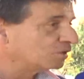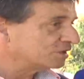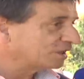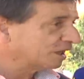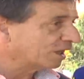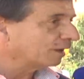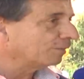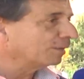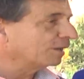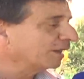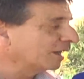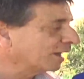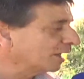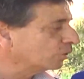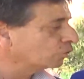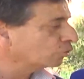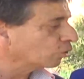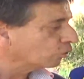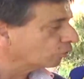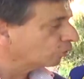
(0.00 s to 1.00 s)
Segorbe
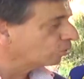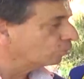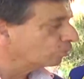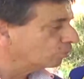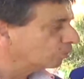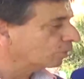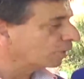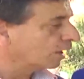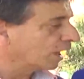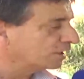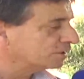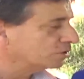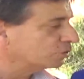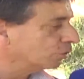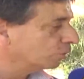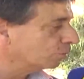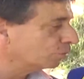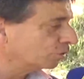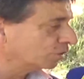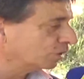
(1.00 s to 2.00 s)
se ha quedado fuera
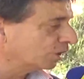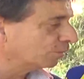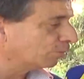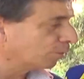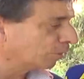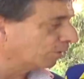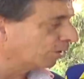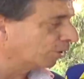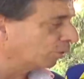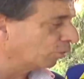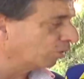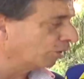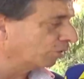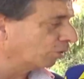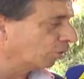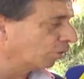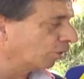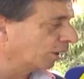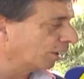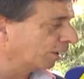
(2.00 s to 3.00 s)
de estas
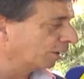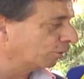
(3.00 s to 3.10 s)
subvenciones